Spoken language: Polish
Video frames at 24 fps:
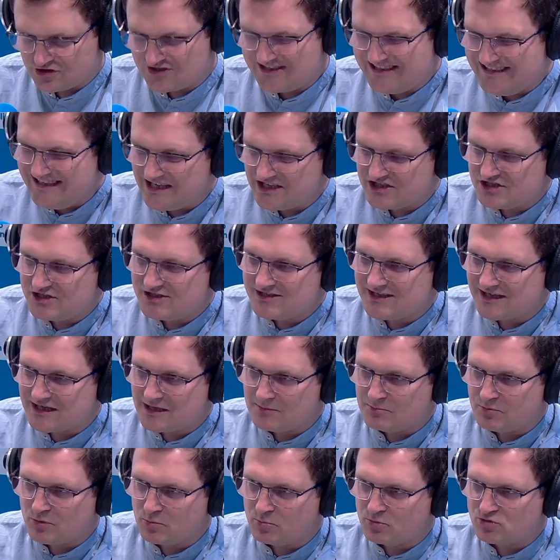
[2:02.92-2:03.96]
czyli jeśli
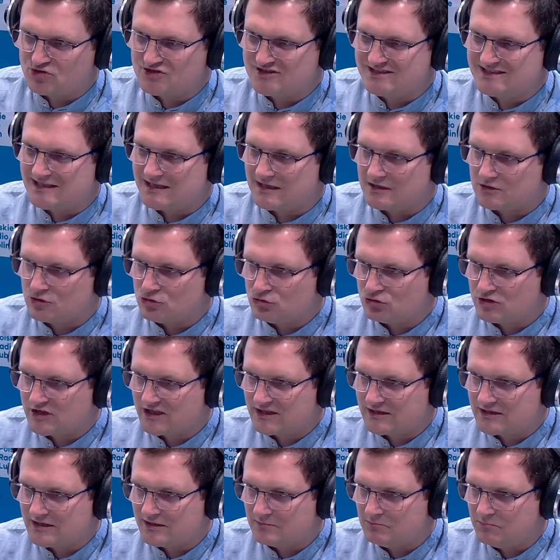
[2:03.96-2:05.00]
taka propozycja propozycja
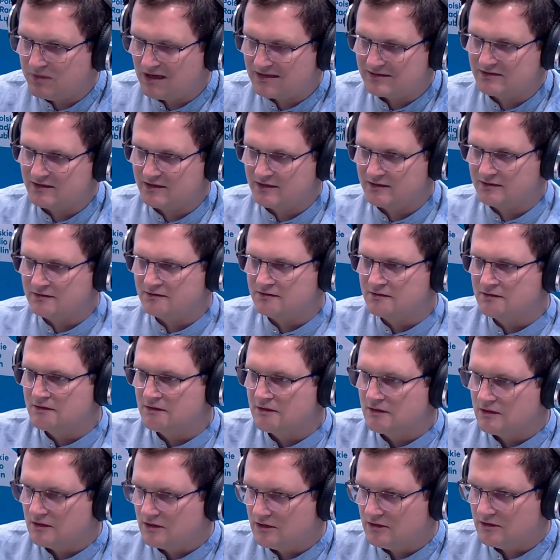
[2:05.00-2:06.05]
konkretnie padnie,
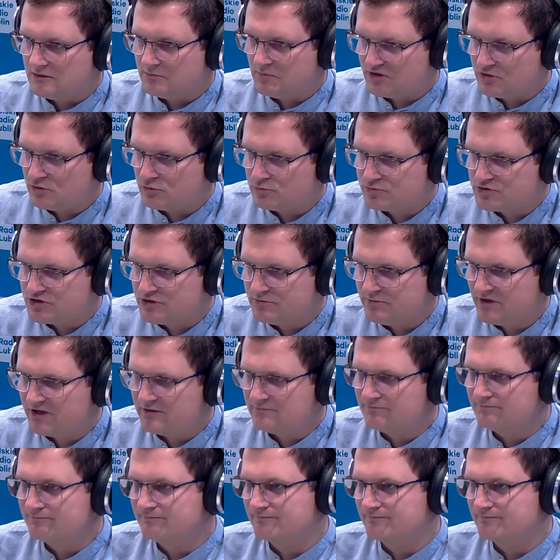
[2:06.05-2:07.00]
e, pan ją przyjmie?